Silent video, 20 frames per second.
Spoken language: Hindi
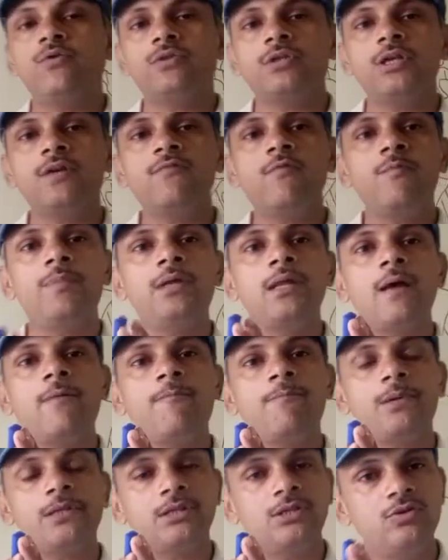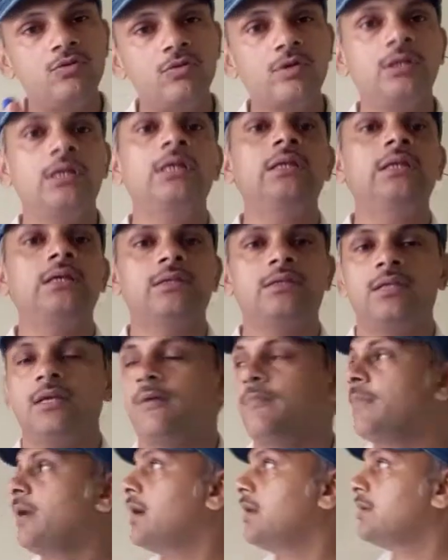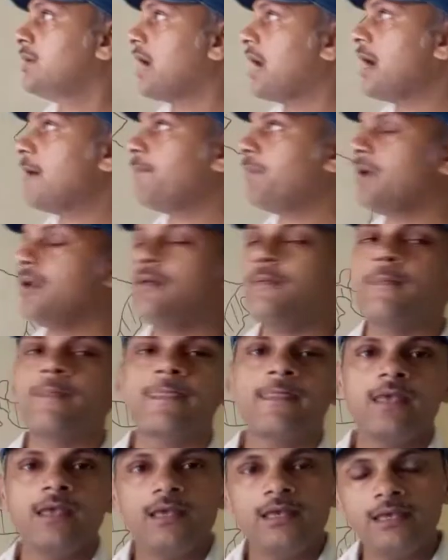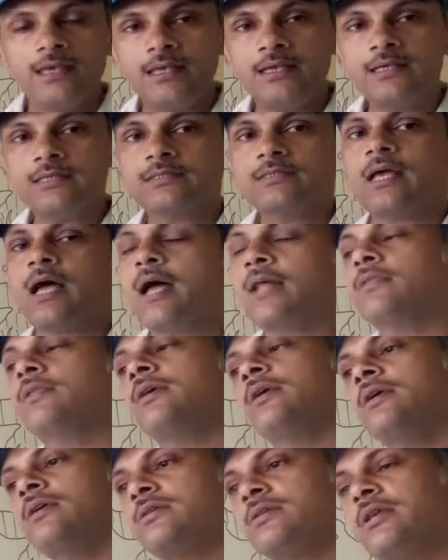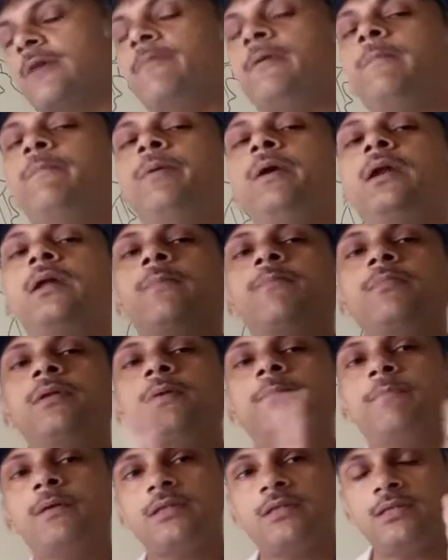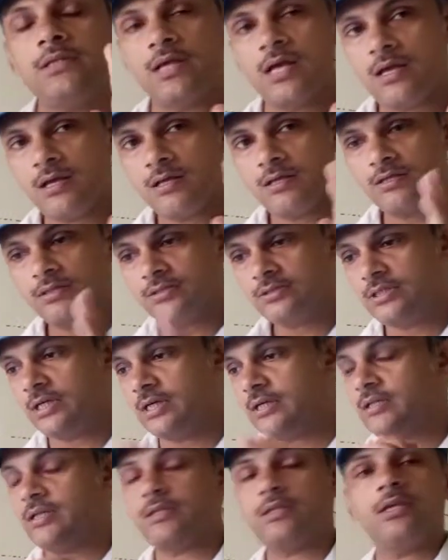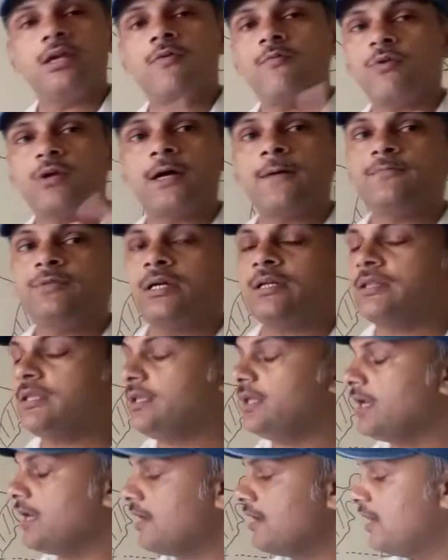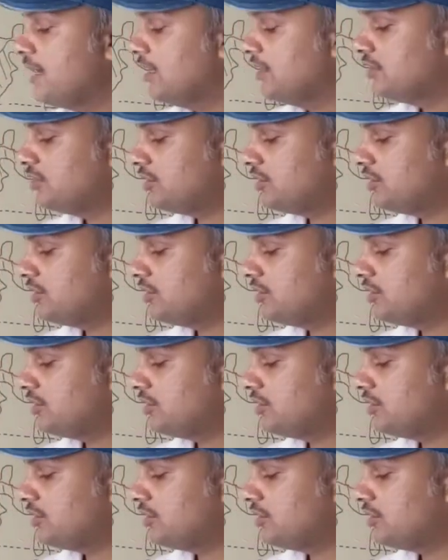होते हैं वो बिना पत्तियों के नहीं दिखते मगर यहाँ पर एक साथ सभी पेड़ अपने पत्तियाँ झड़ देती हैं वो कब झड़ती हैं